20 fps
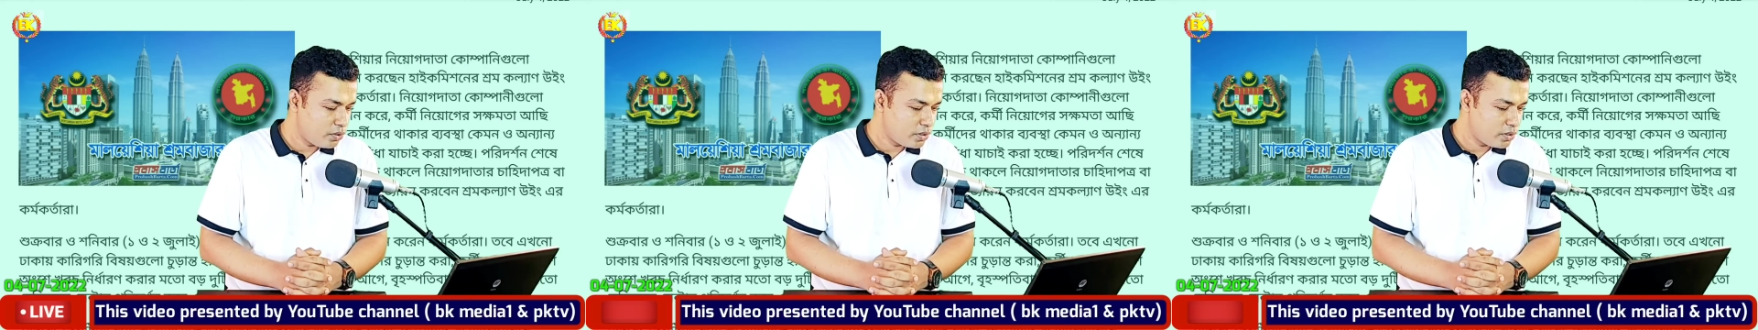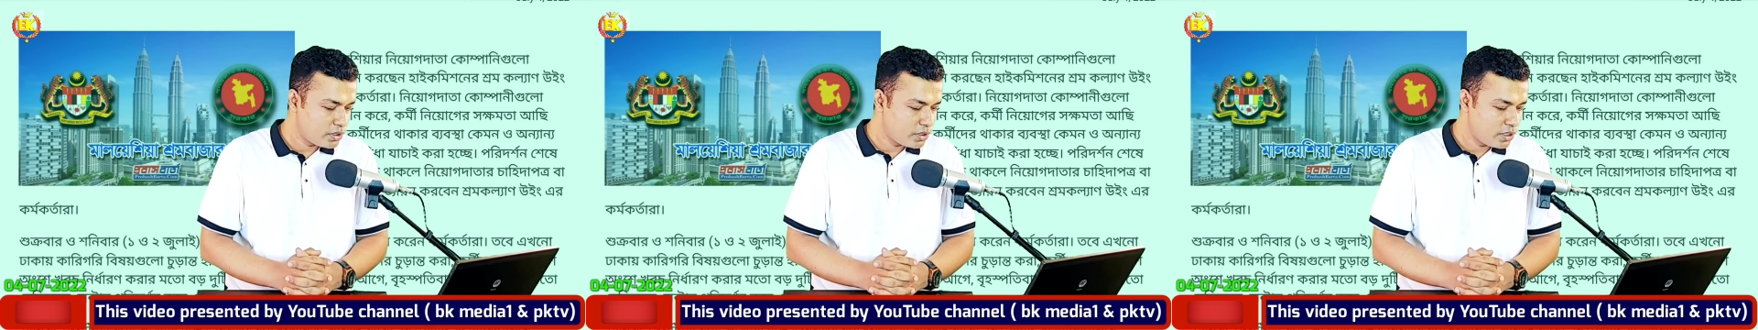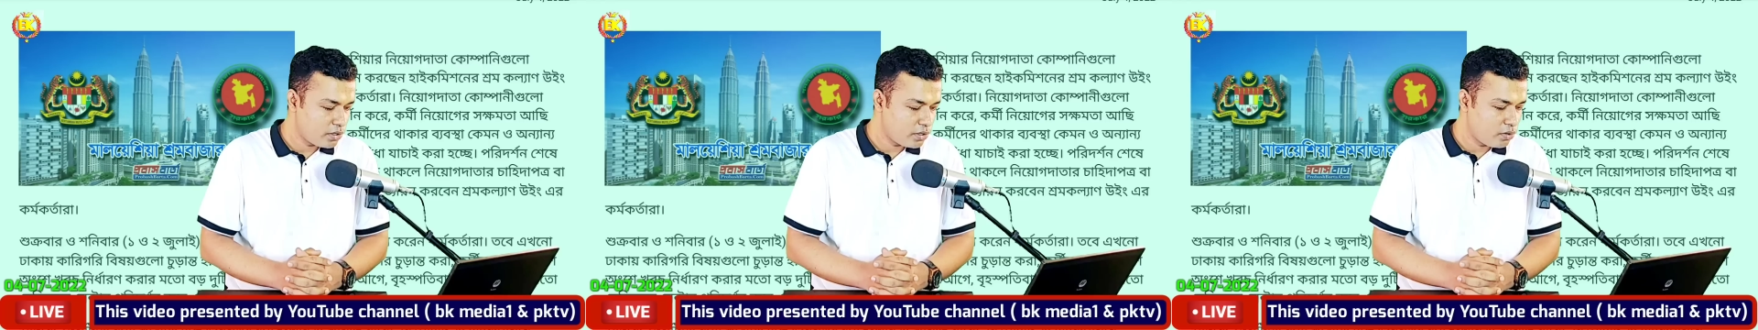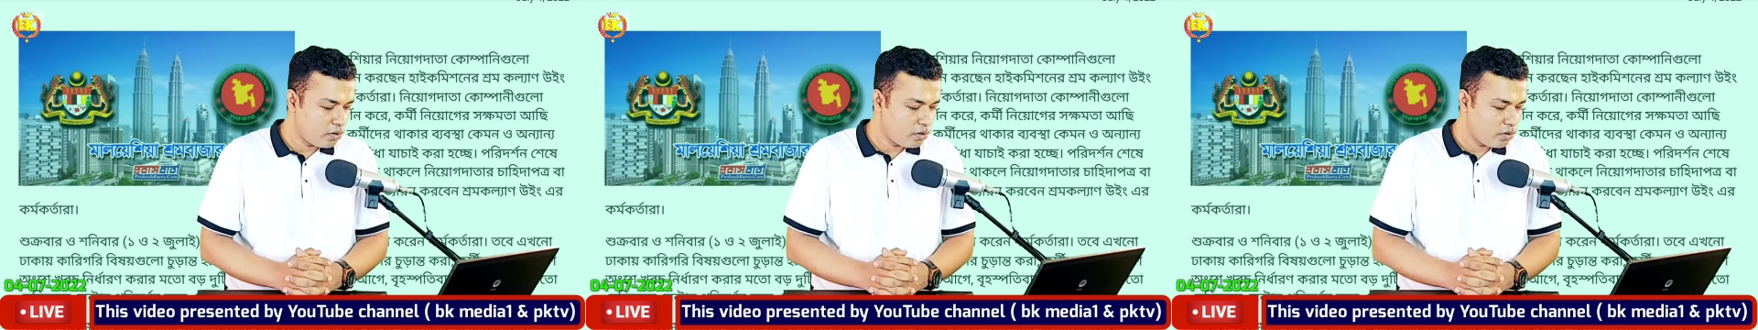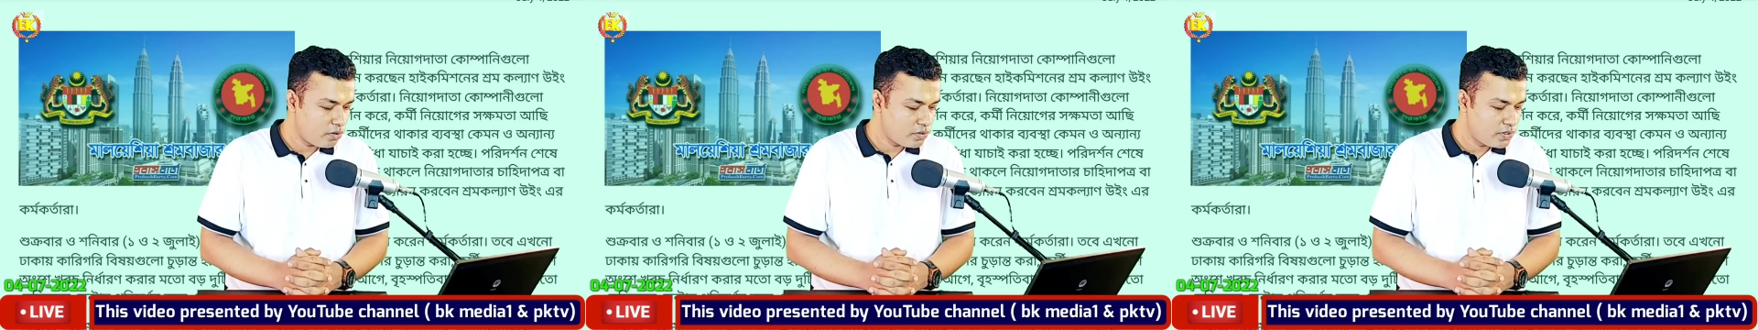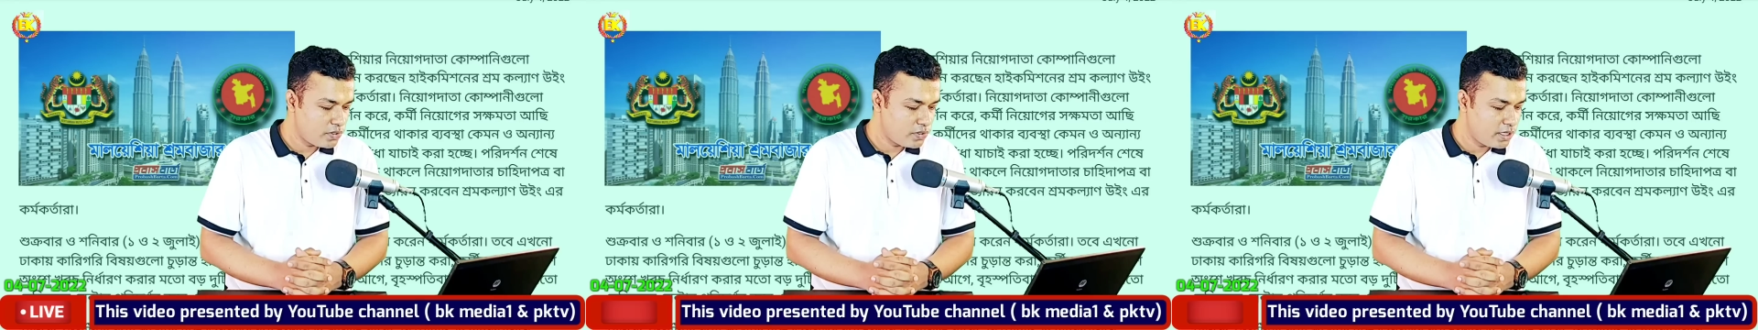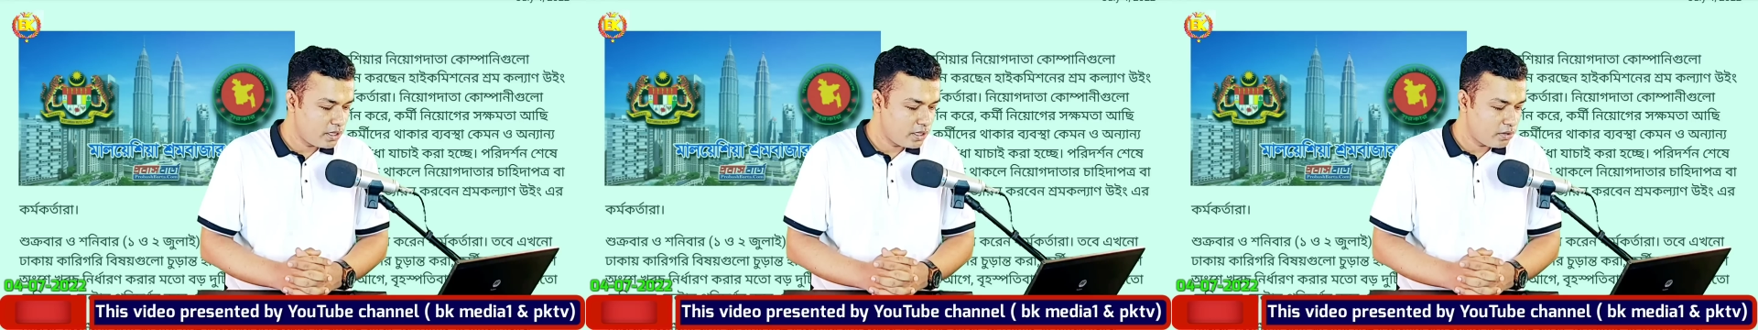অংশের খরচ
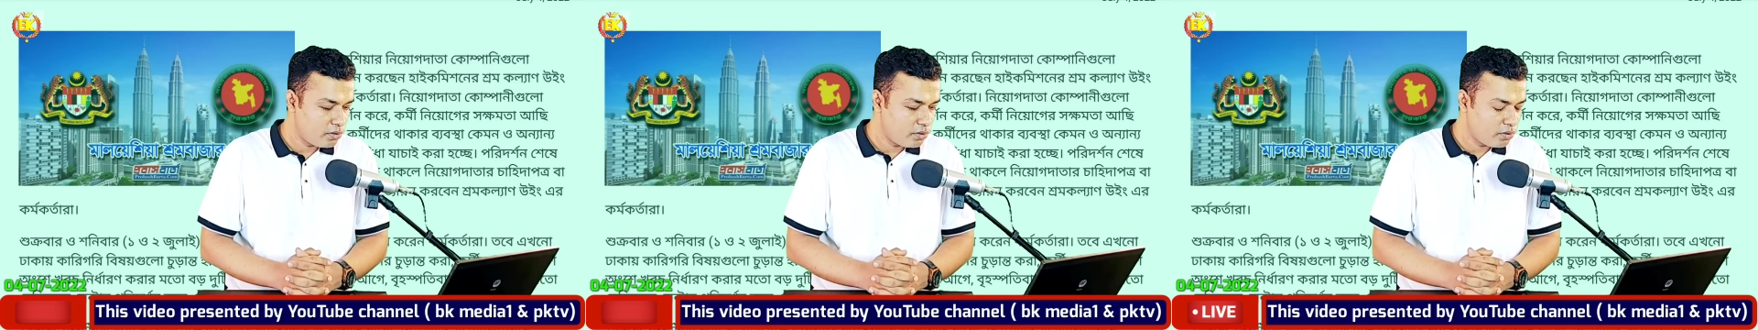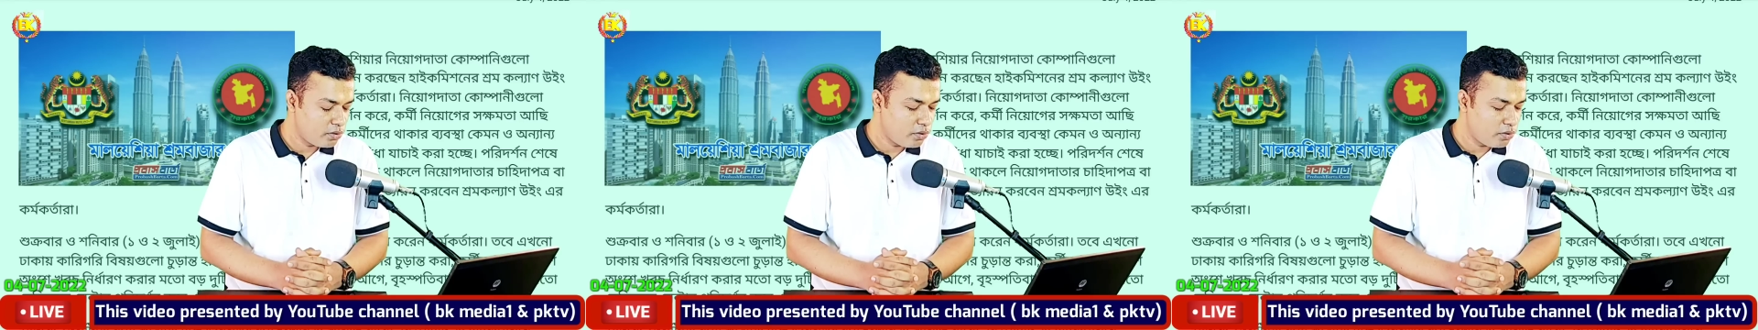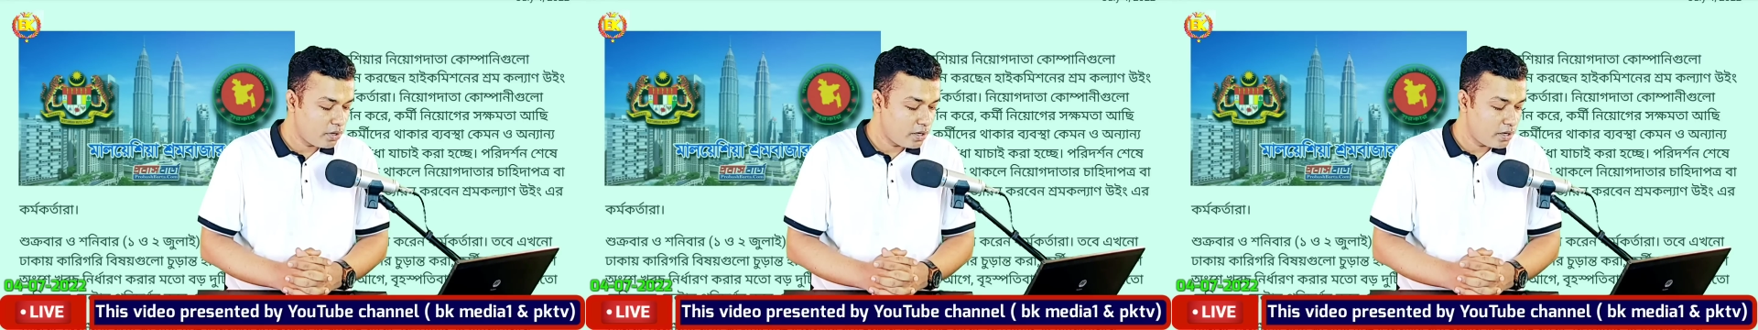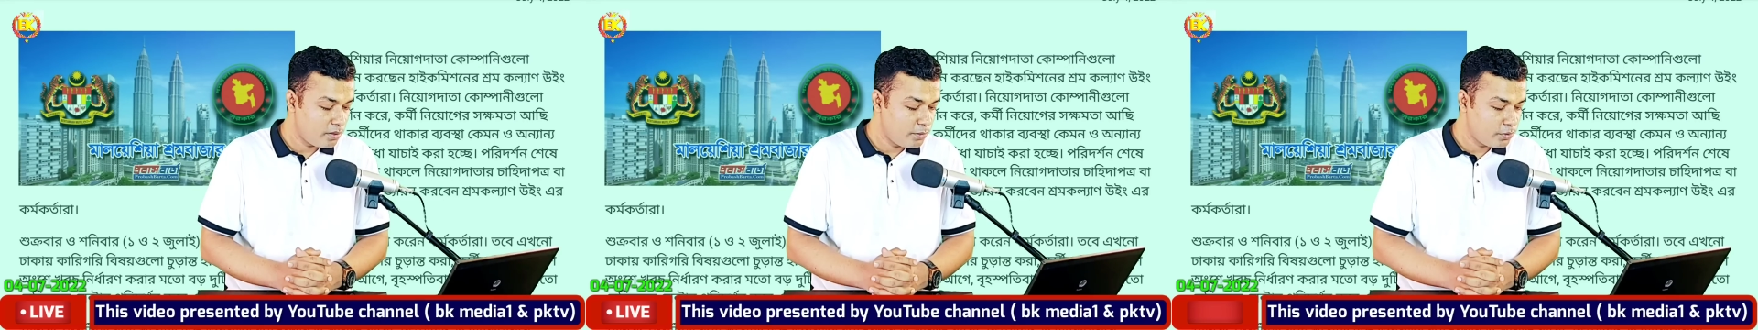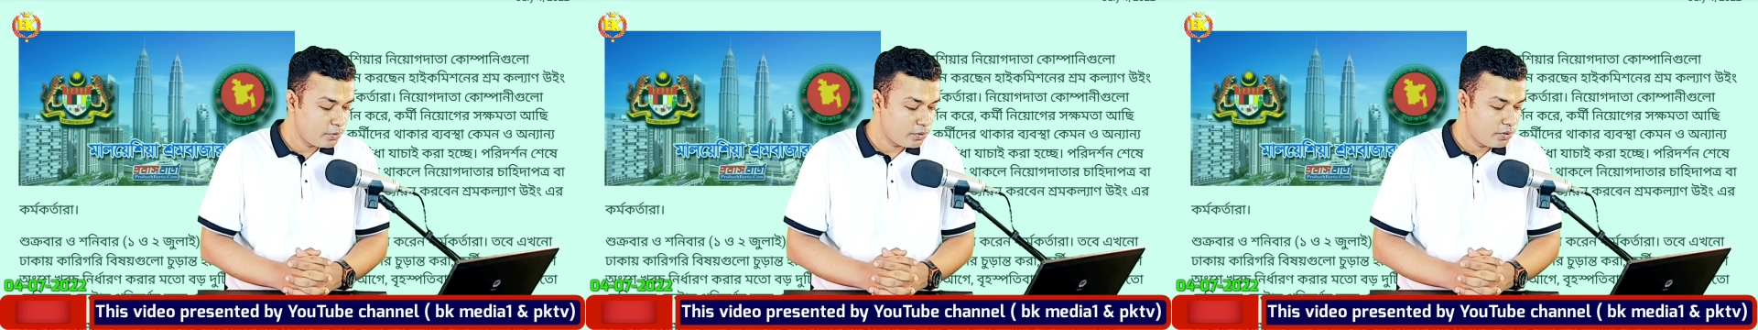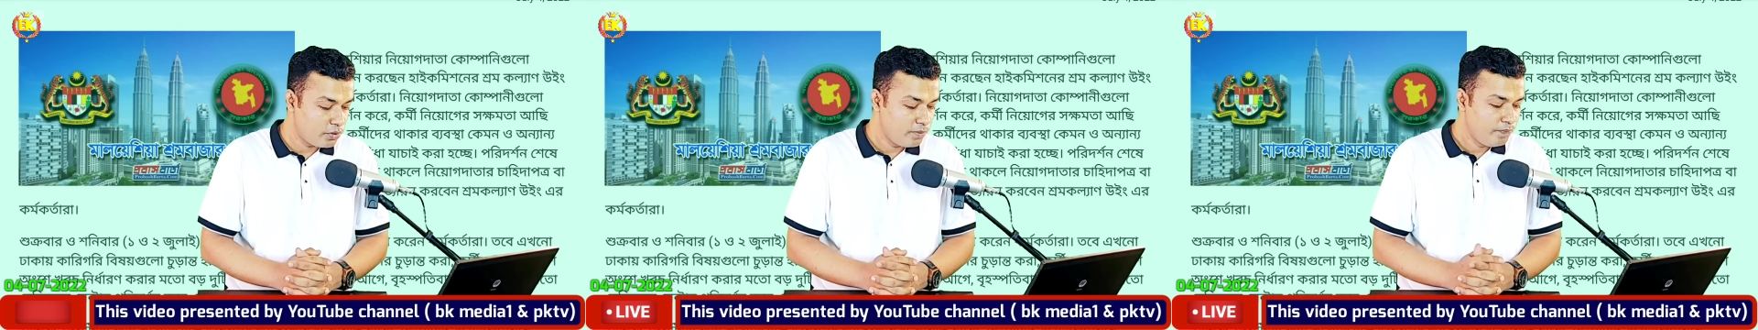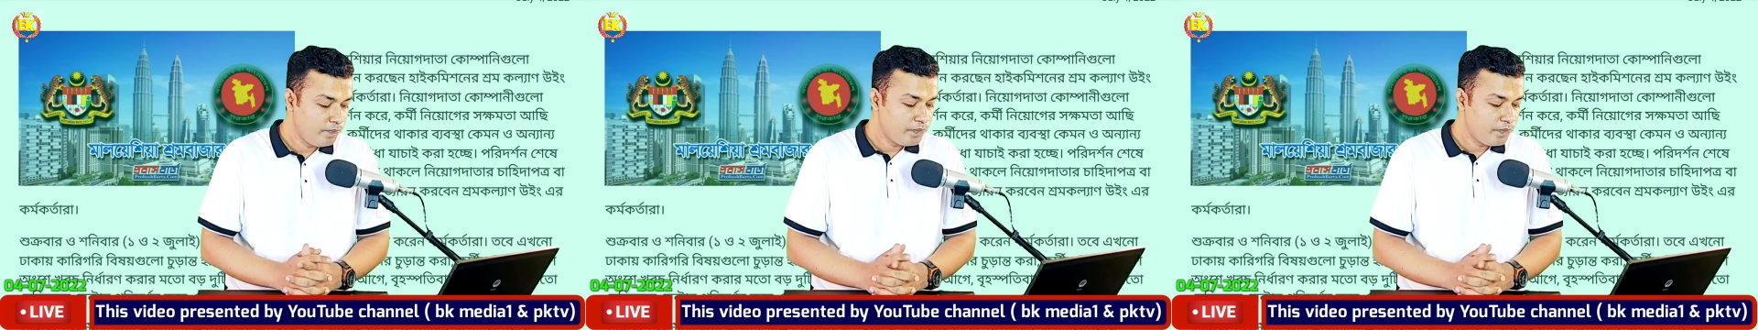নির্ধারণ করার মতো